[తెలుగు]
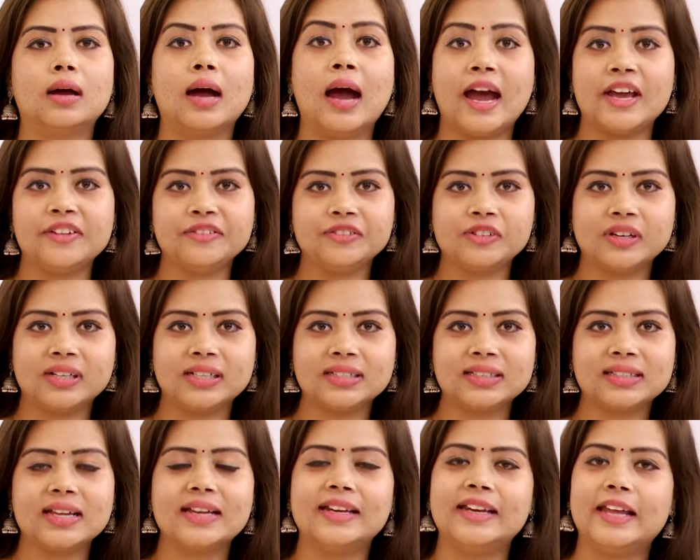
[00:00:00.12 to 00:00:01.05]
హాయ్
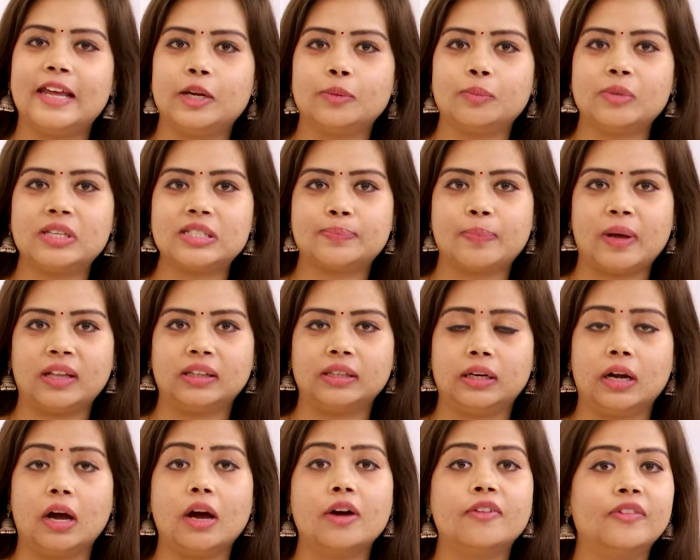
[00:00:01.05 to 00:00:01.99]
వ్యూయర్స్ నేను మీ
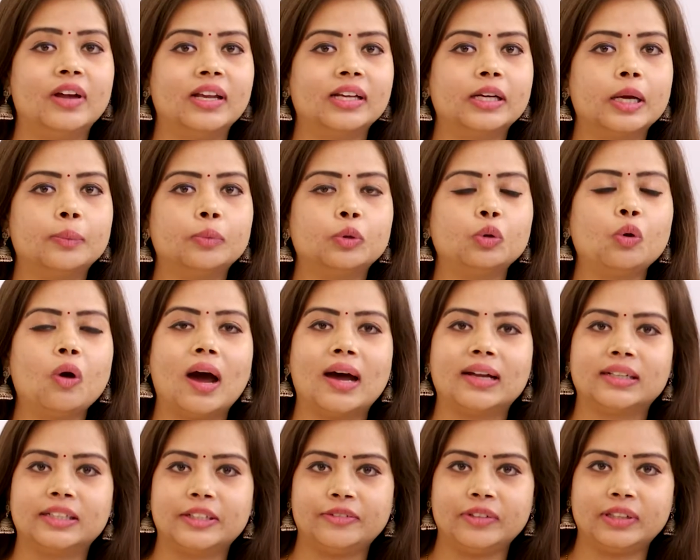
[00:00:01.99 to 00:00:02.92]
స్పందన వెల్కమ్ టు
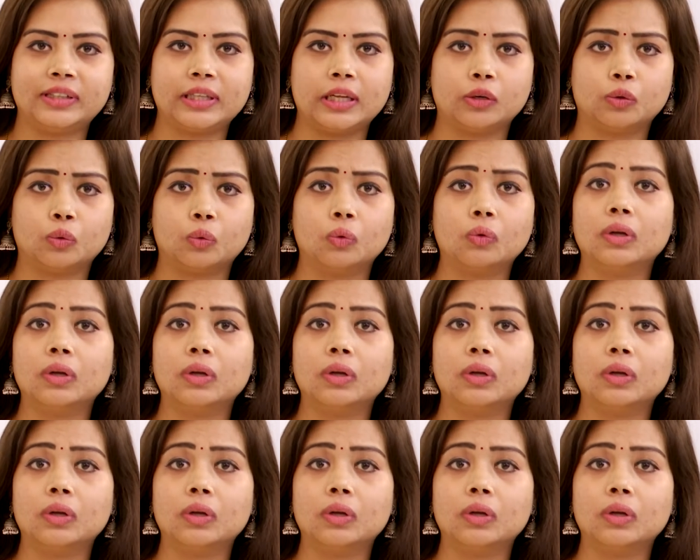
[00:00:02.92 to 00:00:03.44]
ఆర్టీవీ తెలుగు